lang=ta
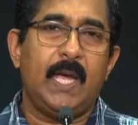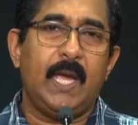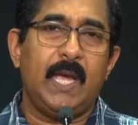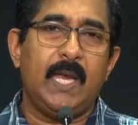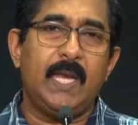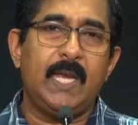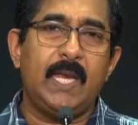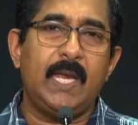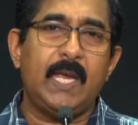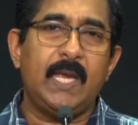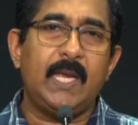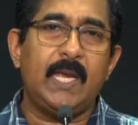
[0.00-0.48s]

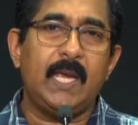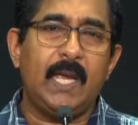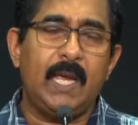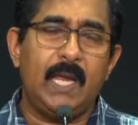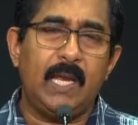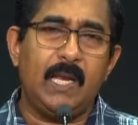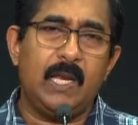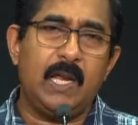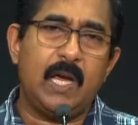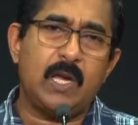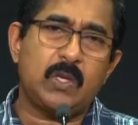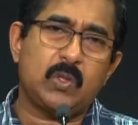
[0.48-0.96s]
என்னை
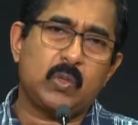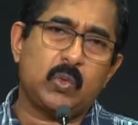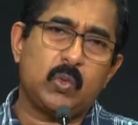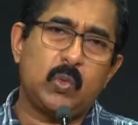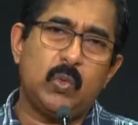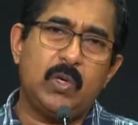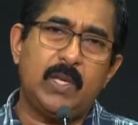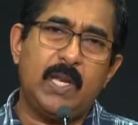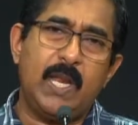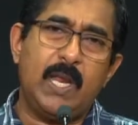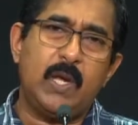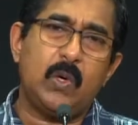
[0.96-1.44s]
எல்லா
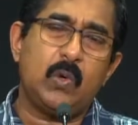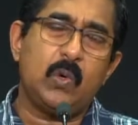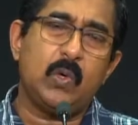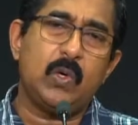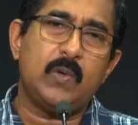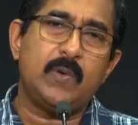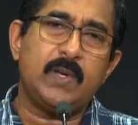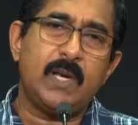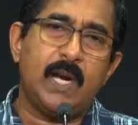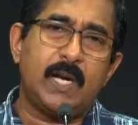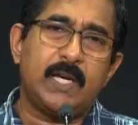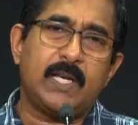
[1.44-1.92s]

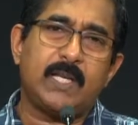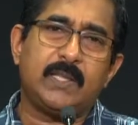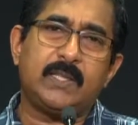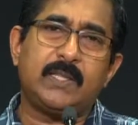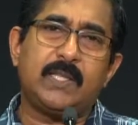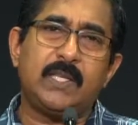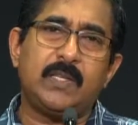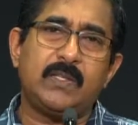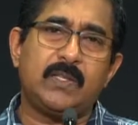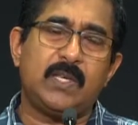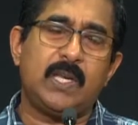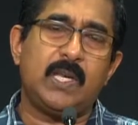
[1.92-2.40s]
சூழ்நிலைக்குள்ளும்
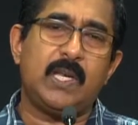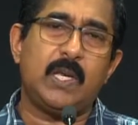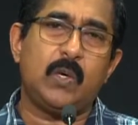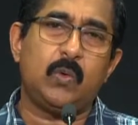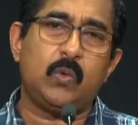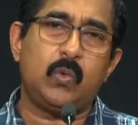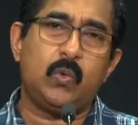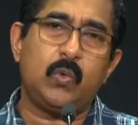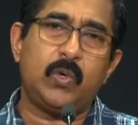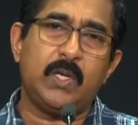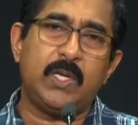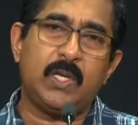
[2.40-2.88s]
நடத்தி
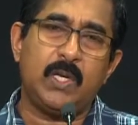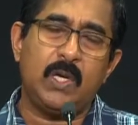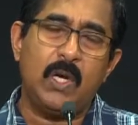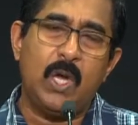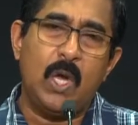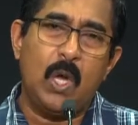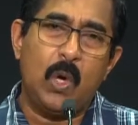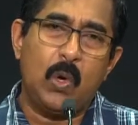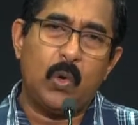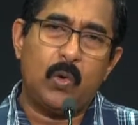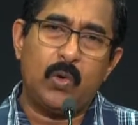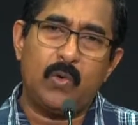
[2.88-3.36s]
செல்லக்கூடிய
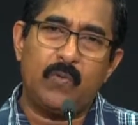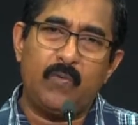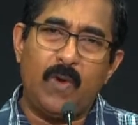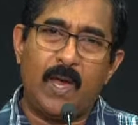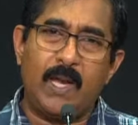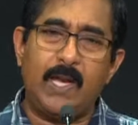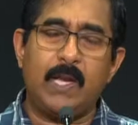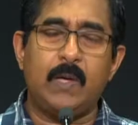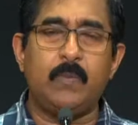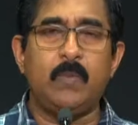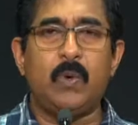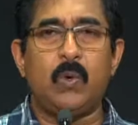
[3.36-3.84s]
ஒரு
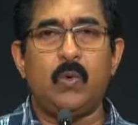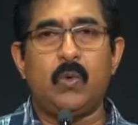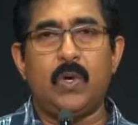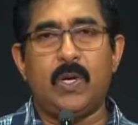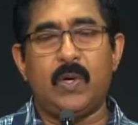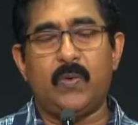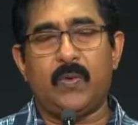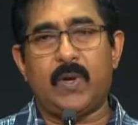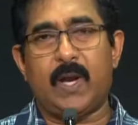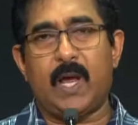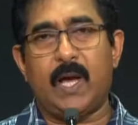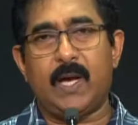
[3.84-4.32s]
வல்லமை
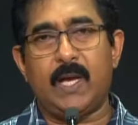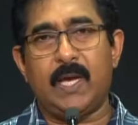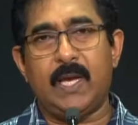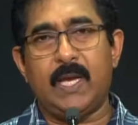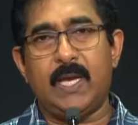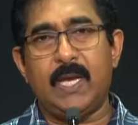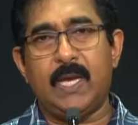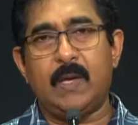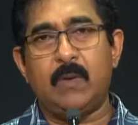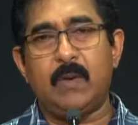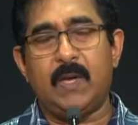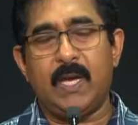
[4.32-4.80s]
உள்ளவராக
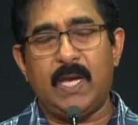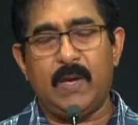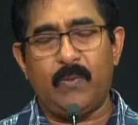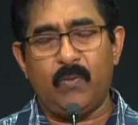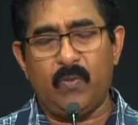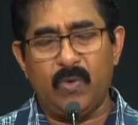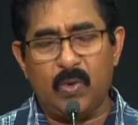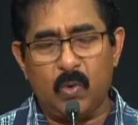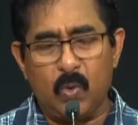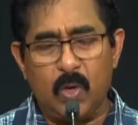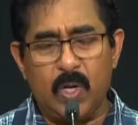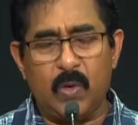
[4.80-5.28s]
என்னை
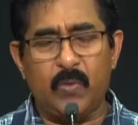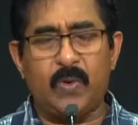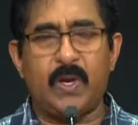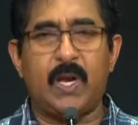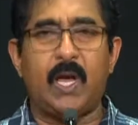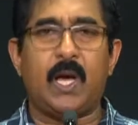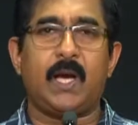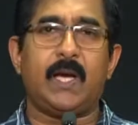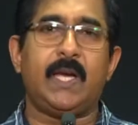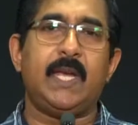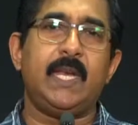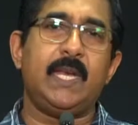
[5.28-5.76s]

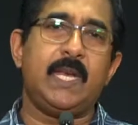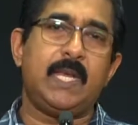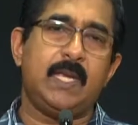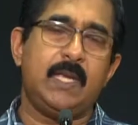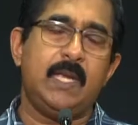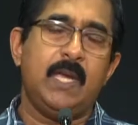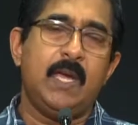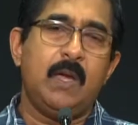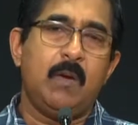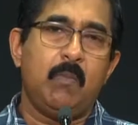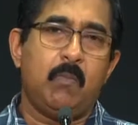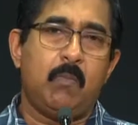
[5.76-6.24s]
உள்ளவனாக என்னை
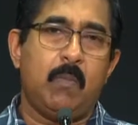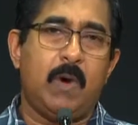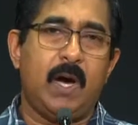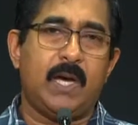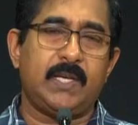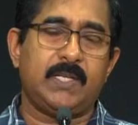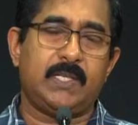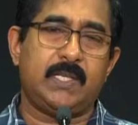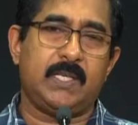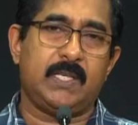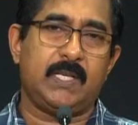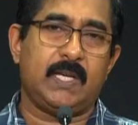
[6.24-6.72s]

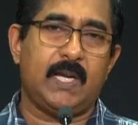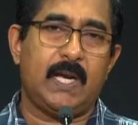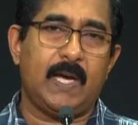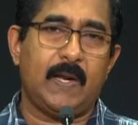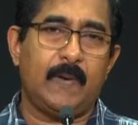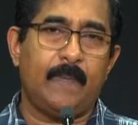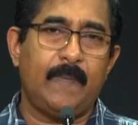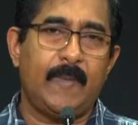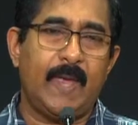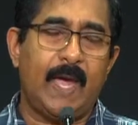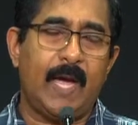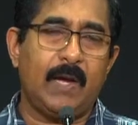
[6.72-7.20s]

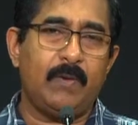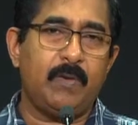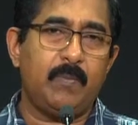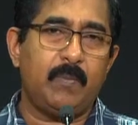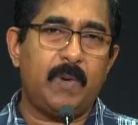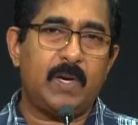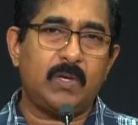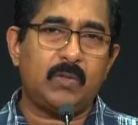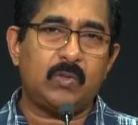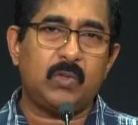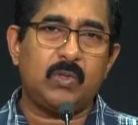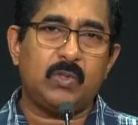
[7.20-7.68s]
மாற்றுகிறார் அவை
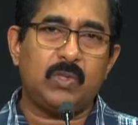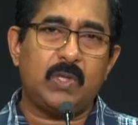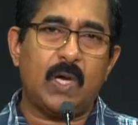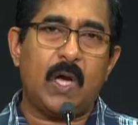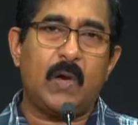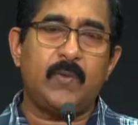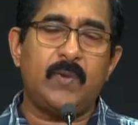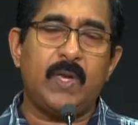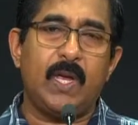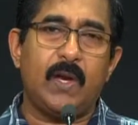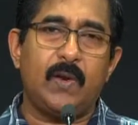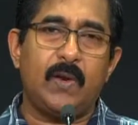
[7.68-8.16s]

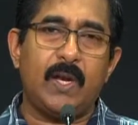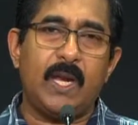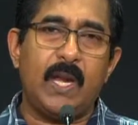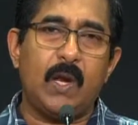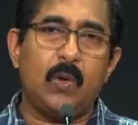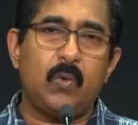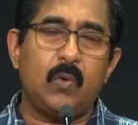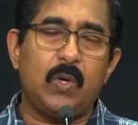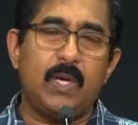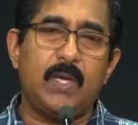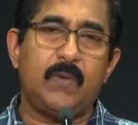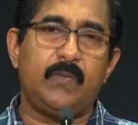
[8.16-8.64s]
பர்சுத்தாவியானவர்
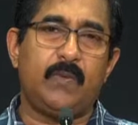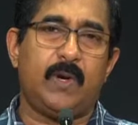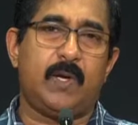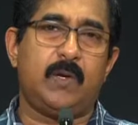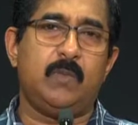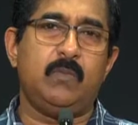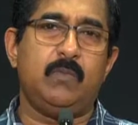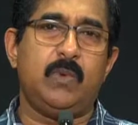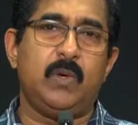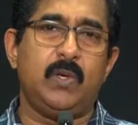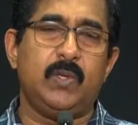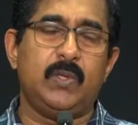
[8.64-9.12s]
எனக்குள்ளே
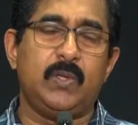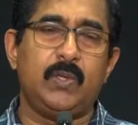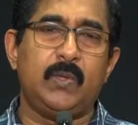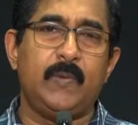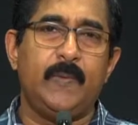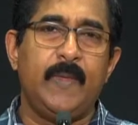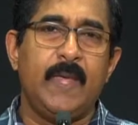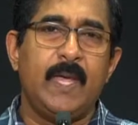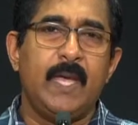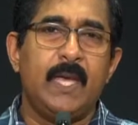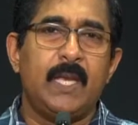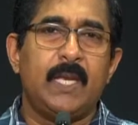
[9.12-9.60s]
வரும்பொழுது
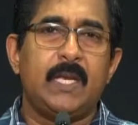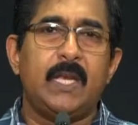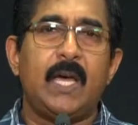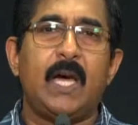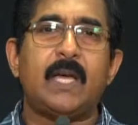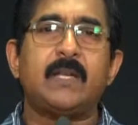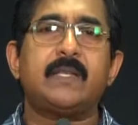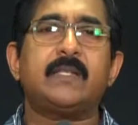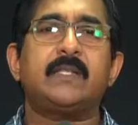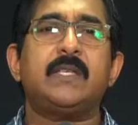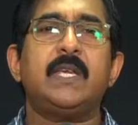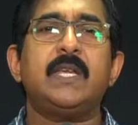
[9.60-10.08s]

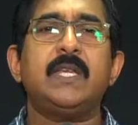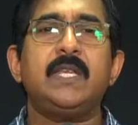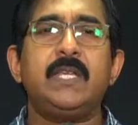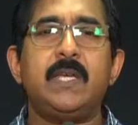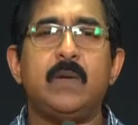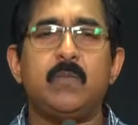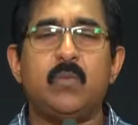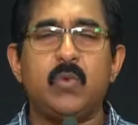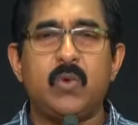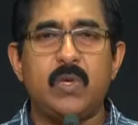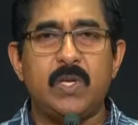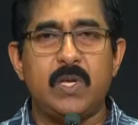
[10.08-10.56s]
நான் செய்ய
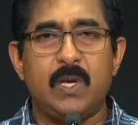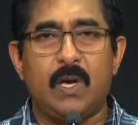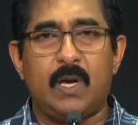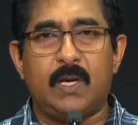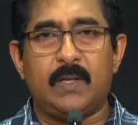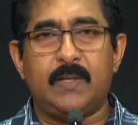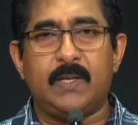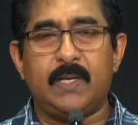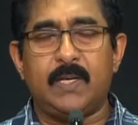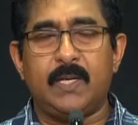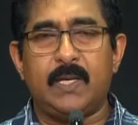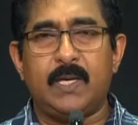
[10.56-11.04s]

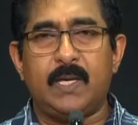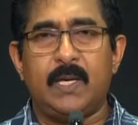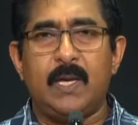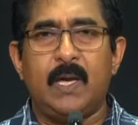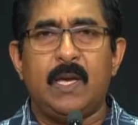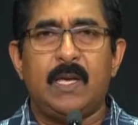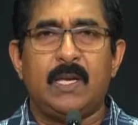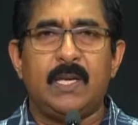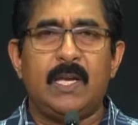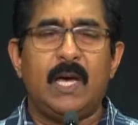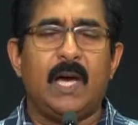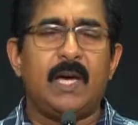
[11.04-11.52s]
முடியாத
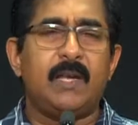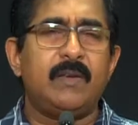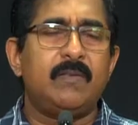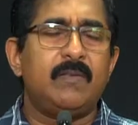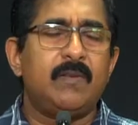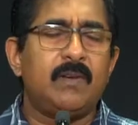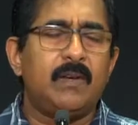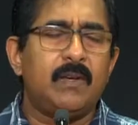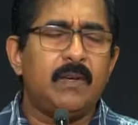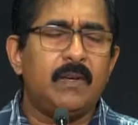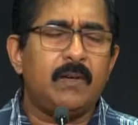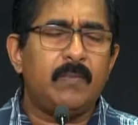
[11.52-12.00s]
நான்
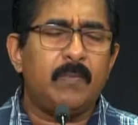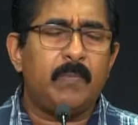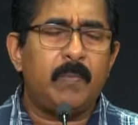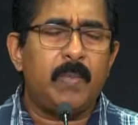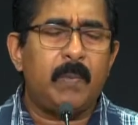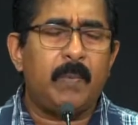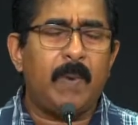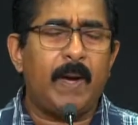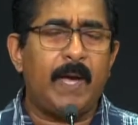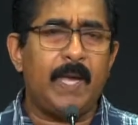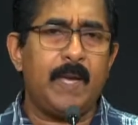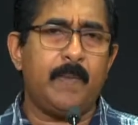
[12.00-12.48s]

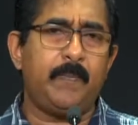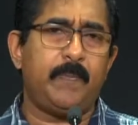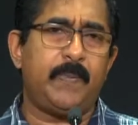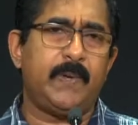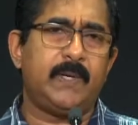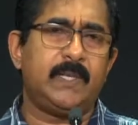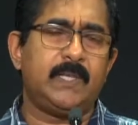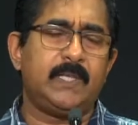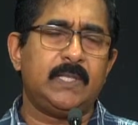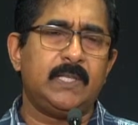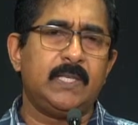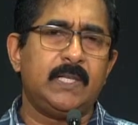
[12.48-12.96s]

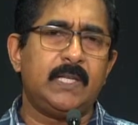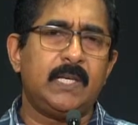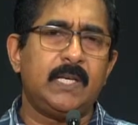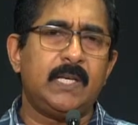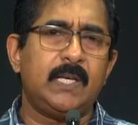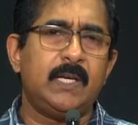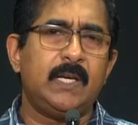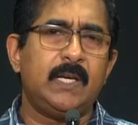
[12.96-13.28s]
பயப்படுகின்ற